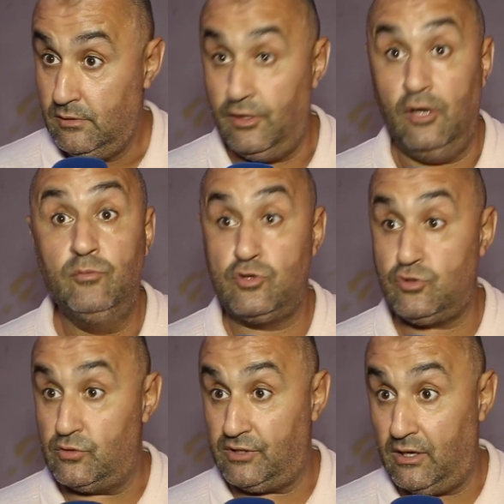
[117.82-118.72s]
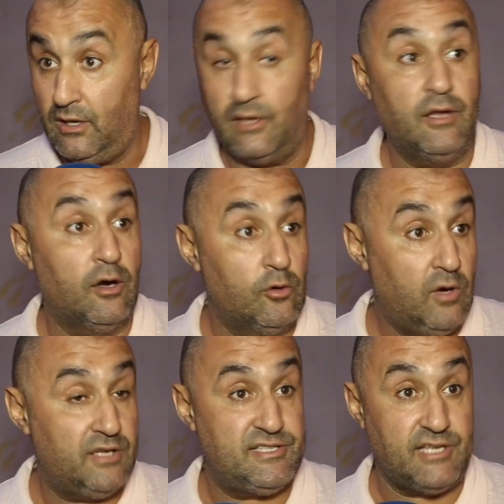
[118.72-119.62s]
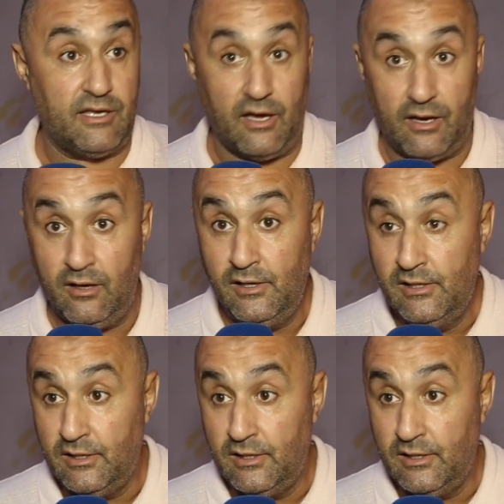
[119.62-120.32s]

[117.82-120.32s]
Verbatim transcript: كنعلموا الشرطه انه واحد السياره